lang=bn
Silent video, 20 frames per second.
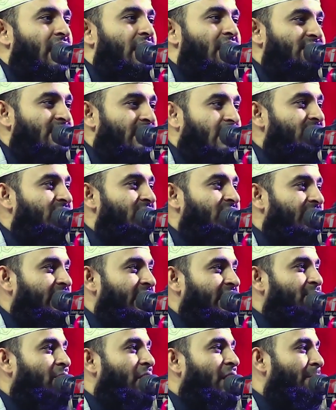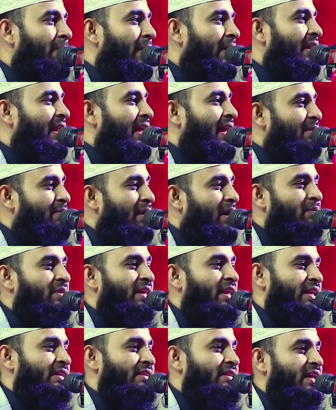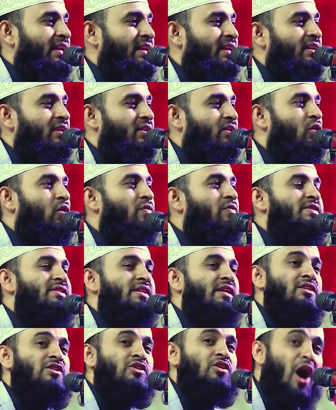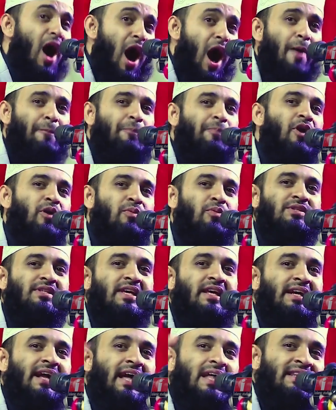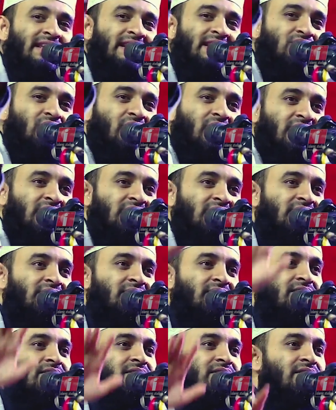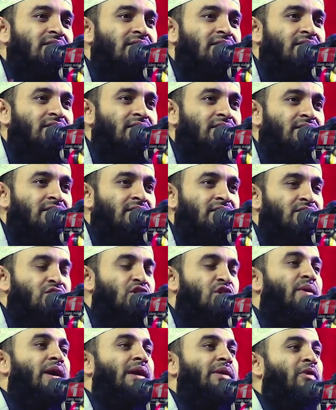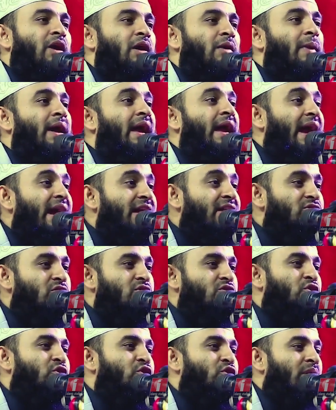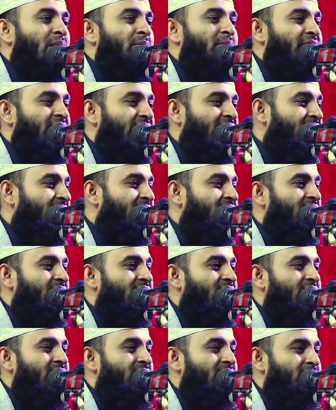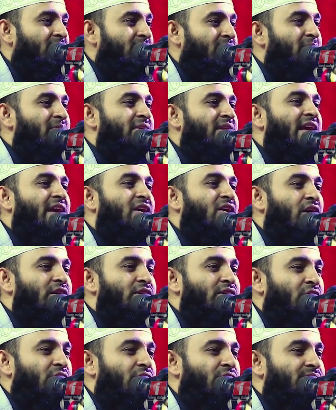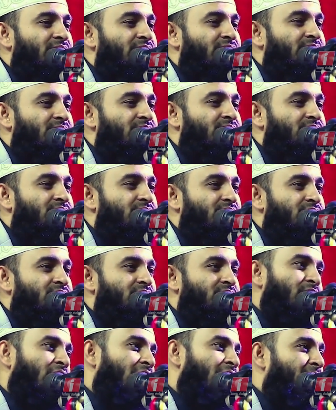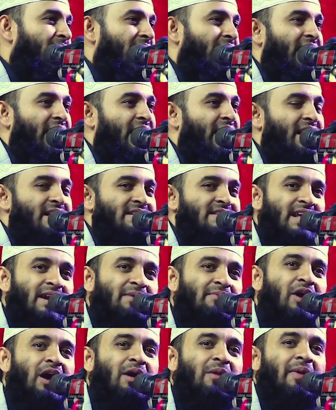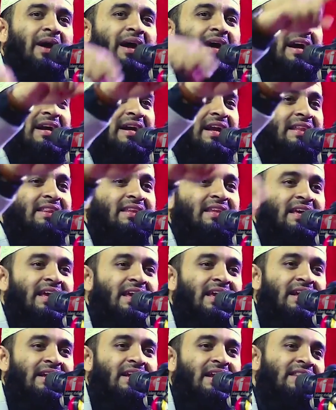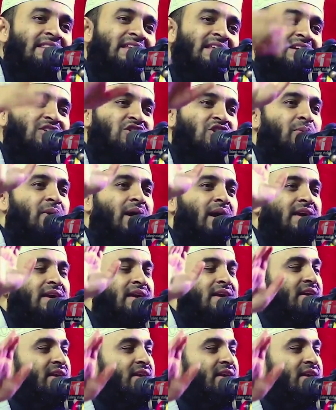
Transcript: আর যারা স্ত্রীকে ভয় পান না এরা বাম দিকে যান অফিসের সব কর্মচারী ডান দিকে চলে গেছে সবাই ভয় পায় একজন শুধু বাম দিকে বাম দিকে কয়জন ভয় পায় না আর যারা ভয় পায় এরা ডান দিকে ডান দিকে সবাই